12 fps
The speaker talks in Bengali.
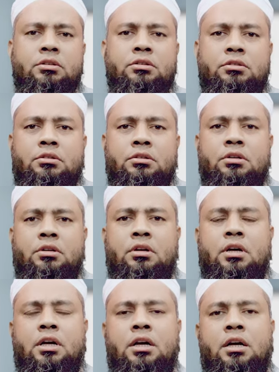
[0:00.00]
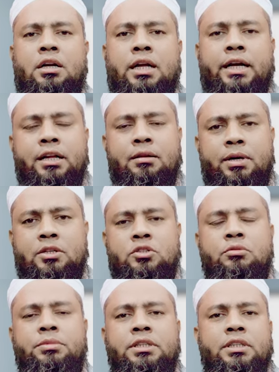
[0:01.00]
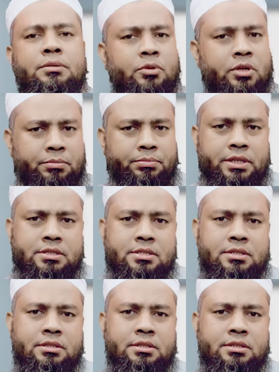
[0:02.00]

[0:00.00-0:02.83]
হলো নাকের মাংস বৃদ্ধি পলিপাস